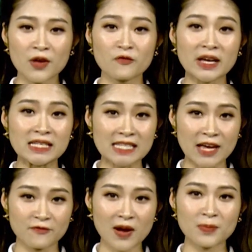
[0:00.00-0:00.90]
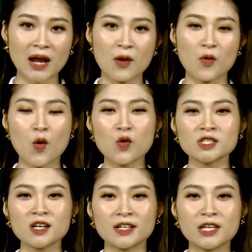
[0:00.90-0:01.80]
Vậy giải pháp nào hỗ
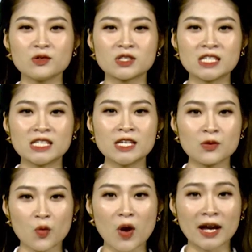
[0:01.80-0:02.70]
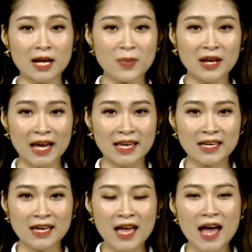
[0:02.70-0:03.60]
trợ điều trị hiệu quả căn bệnh này?
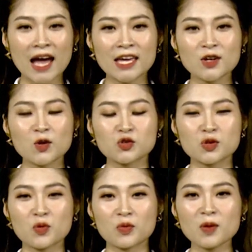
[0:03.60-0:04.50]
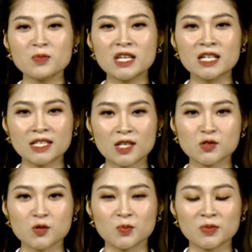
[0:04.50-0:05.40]
Hãy cùng chuyên mục góc nhìn người tiêu
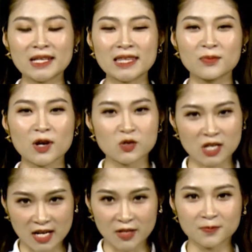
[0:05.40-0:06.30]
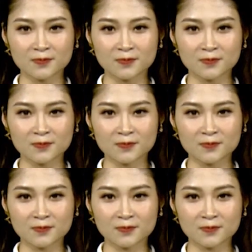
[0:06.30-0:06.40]
dùng đi tìm câu trả lời.